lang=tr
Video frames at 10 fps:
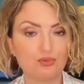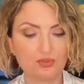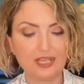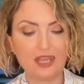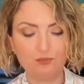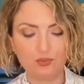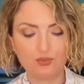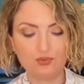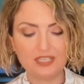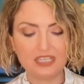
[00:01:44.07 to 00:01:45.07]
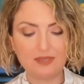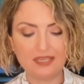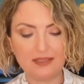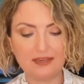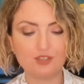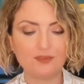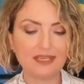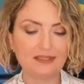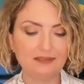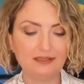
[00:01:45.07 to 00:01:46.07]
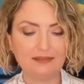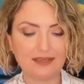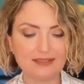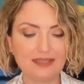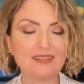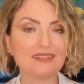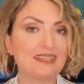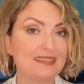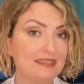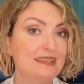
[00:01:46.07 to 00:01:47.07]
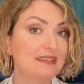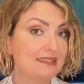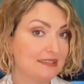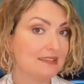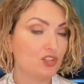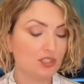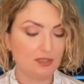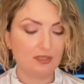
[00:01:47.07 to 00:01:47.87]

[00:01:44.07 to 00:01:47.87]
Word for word: yükselen burcunuz 22 derece ve yakınlarında ise ve tesirleri sizin için